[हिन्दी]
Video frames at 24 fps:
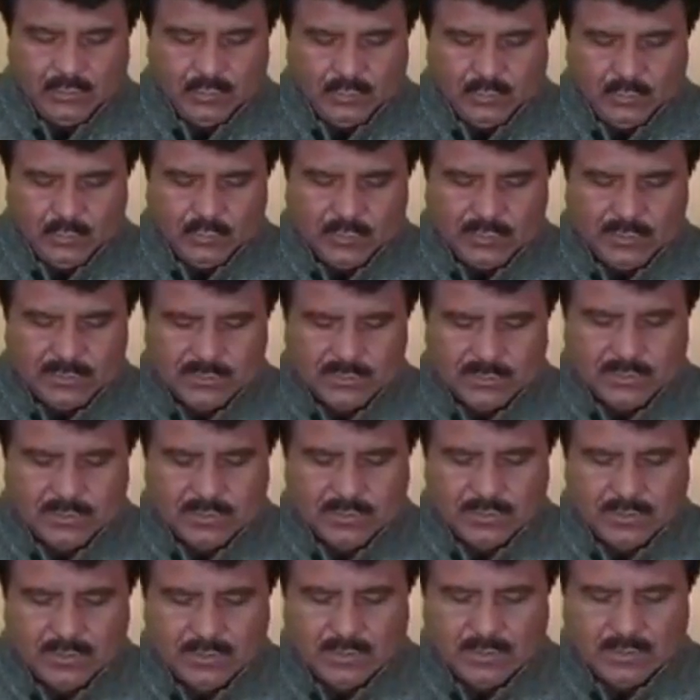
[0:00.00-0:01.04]
तो उस
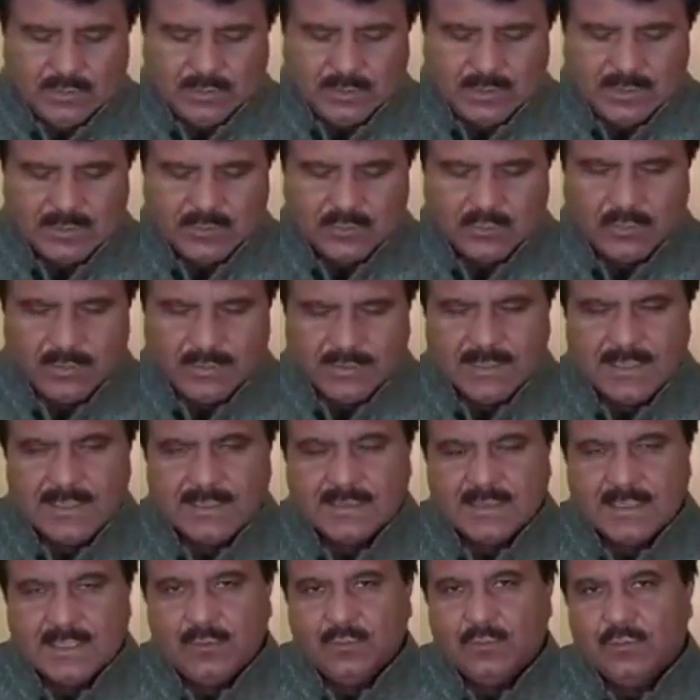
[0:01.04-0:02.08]
के जो
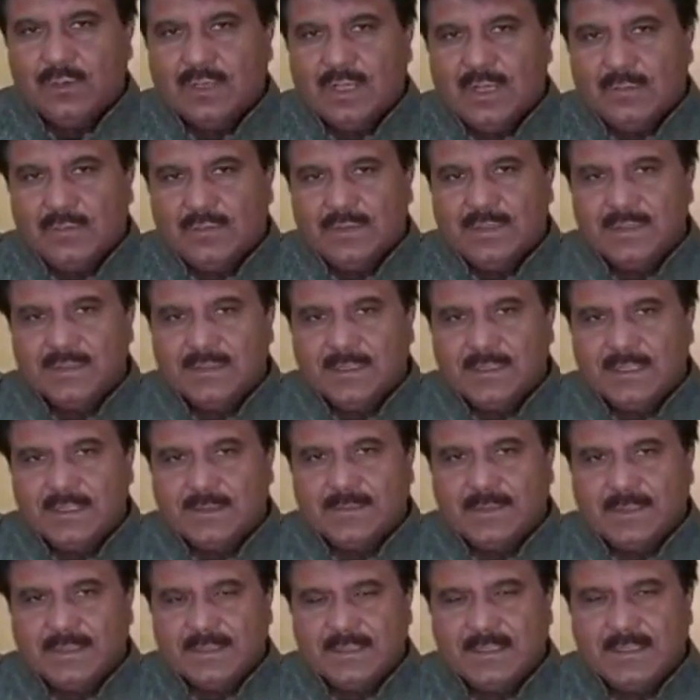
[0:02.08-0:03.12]
रिज़ल्ट्स हैं वो काफ़ी
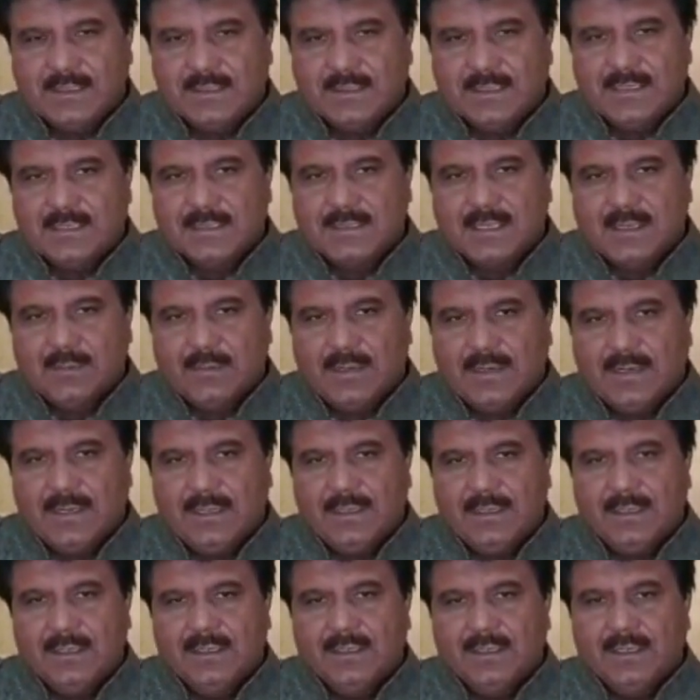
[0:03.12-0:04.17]
सेटिस्फेक्ट्री रिज़ल्ट्स हमारे
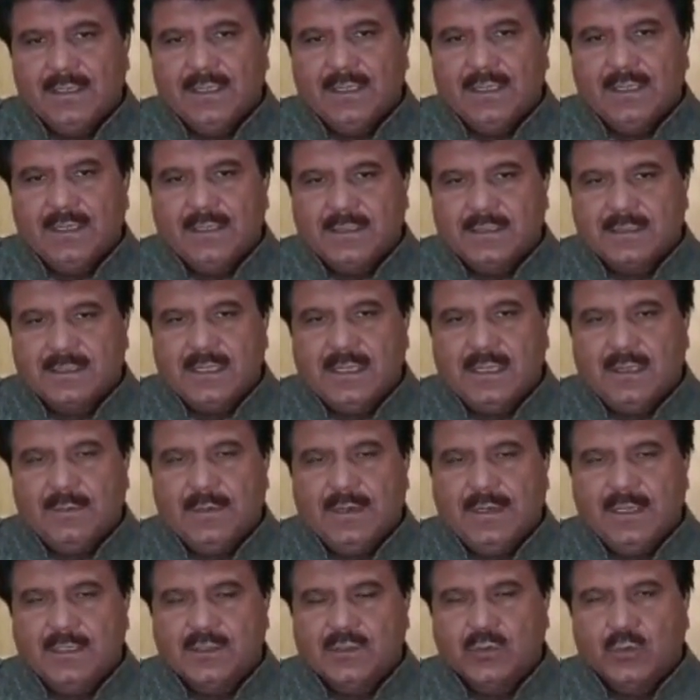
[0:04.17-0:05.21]
इस साल
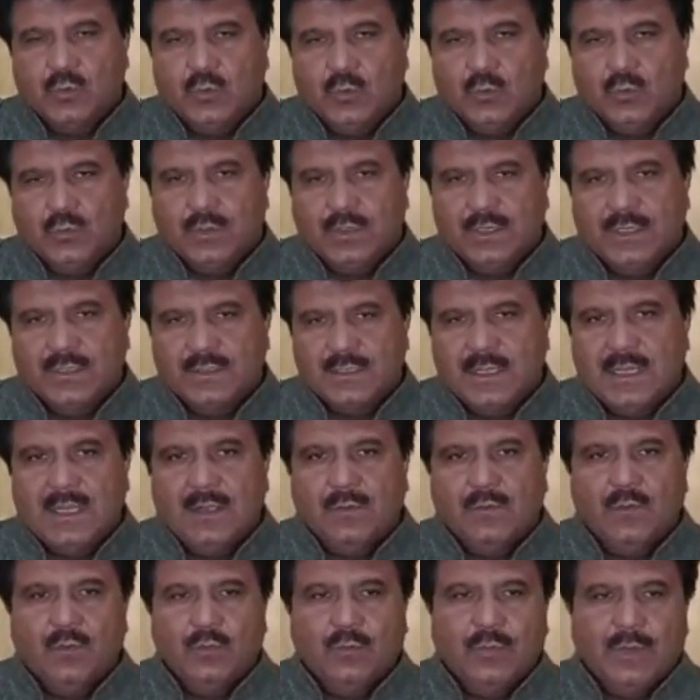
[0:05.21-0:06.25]
हमारे स्कूलों के चाहे
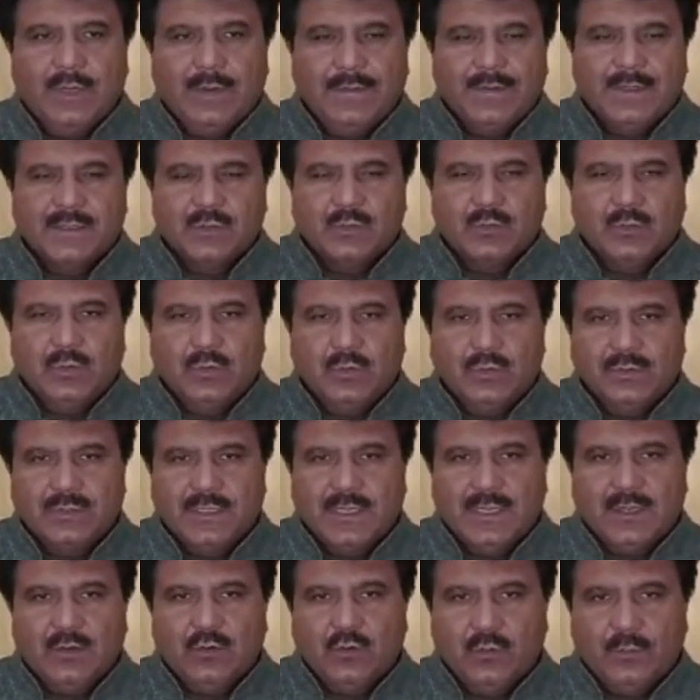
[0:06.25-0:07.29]
वो प्राइवेट स्कूल हो
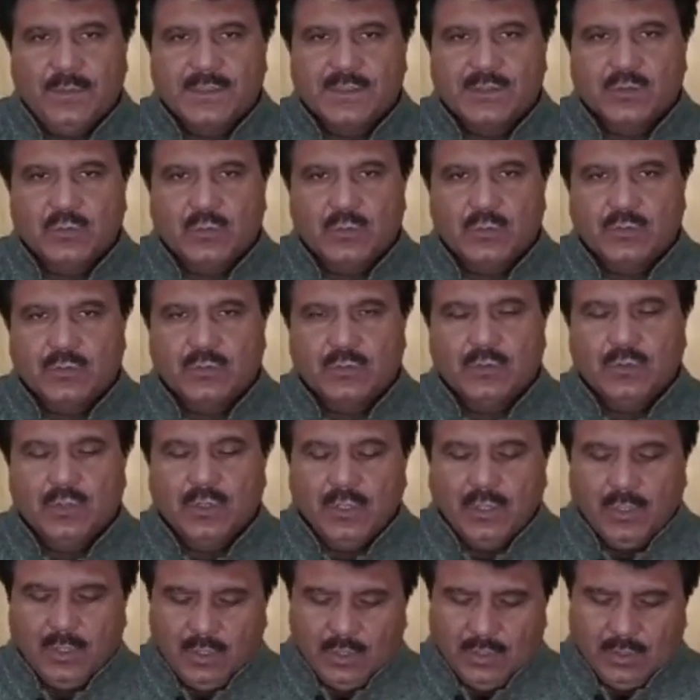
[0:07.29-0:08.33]
चाहे गवर्नमेंट स्कूल्स हो
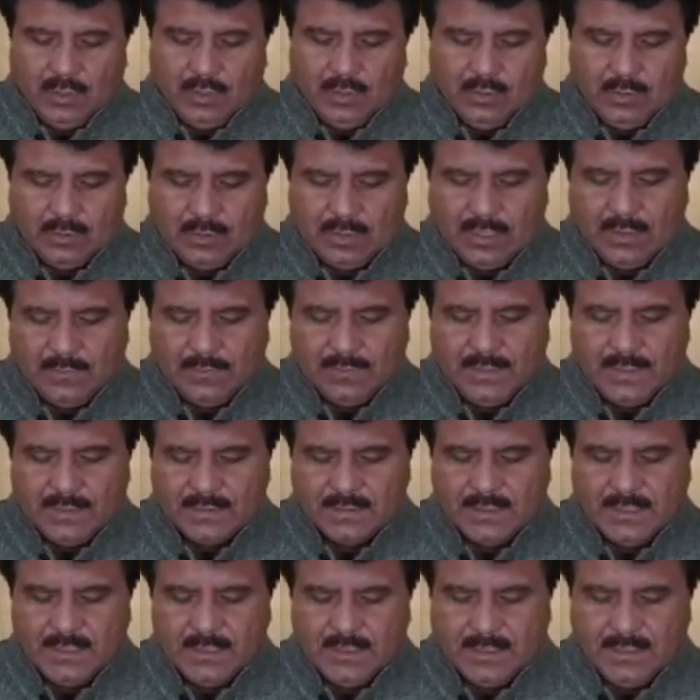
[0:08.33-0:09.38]
काफ़ी
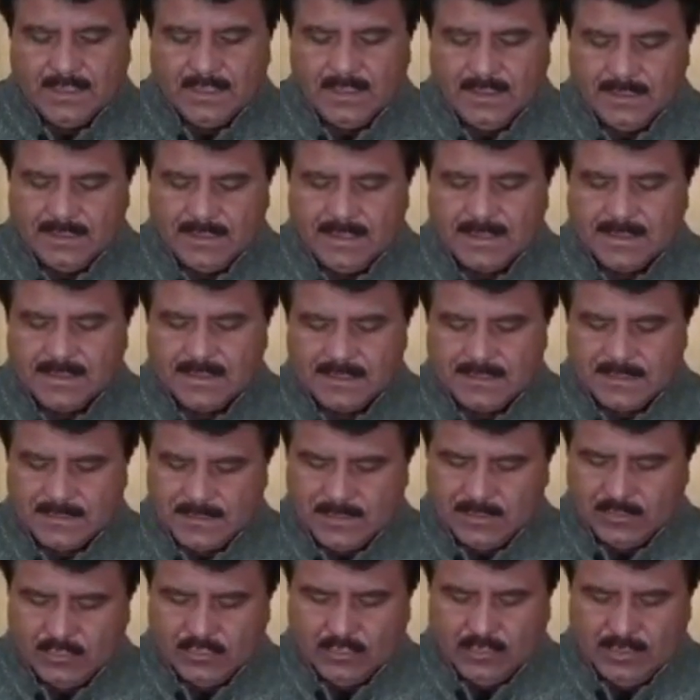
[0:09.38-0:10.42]
अच्छे रिज़ल्ट्स
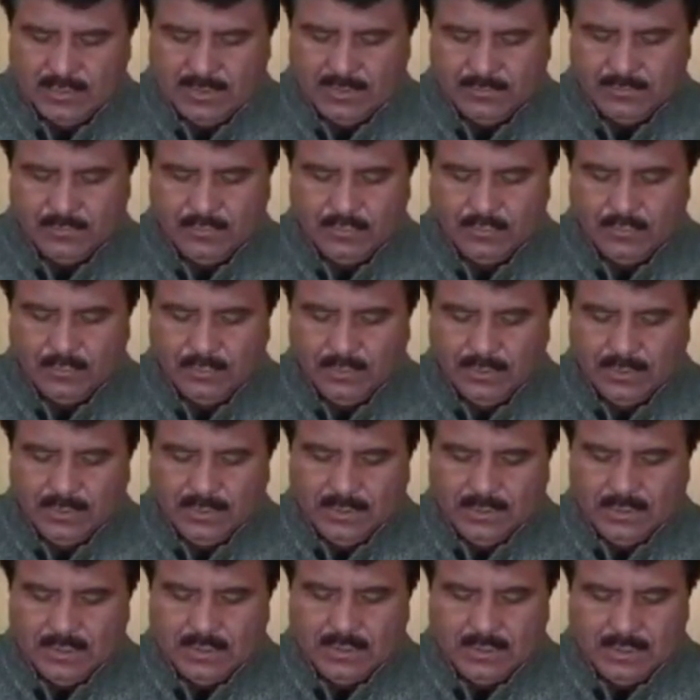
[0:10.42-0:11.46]
जो हैं वो
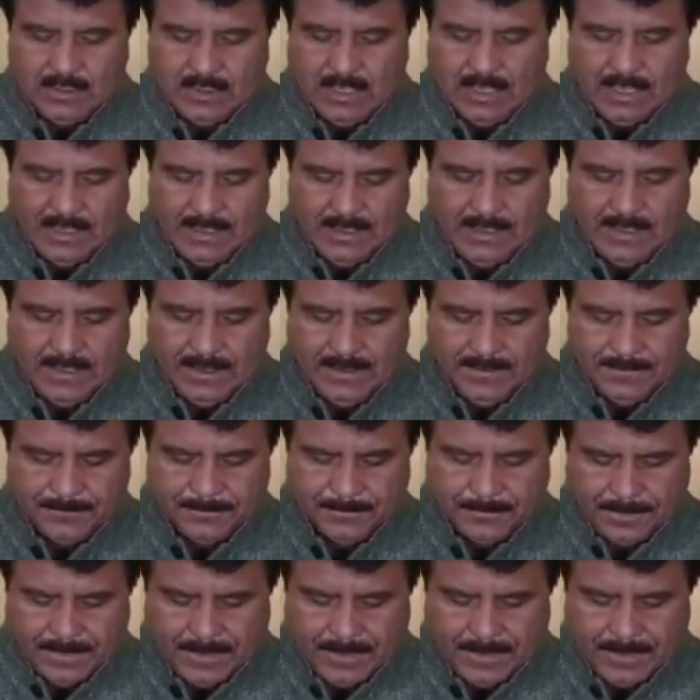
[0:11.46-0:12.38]
आए हैं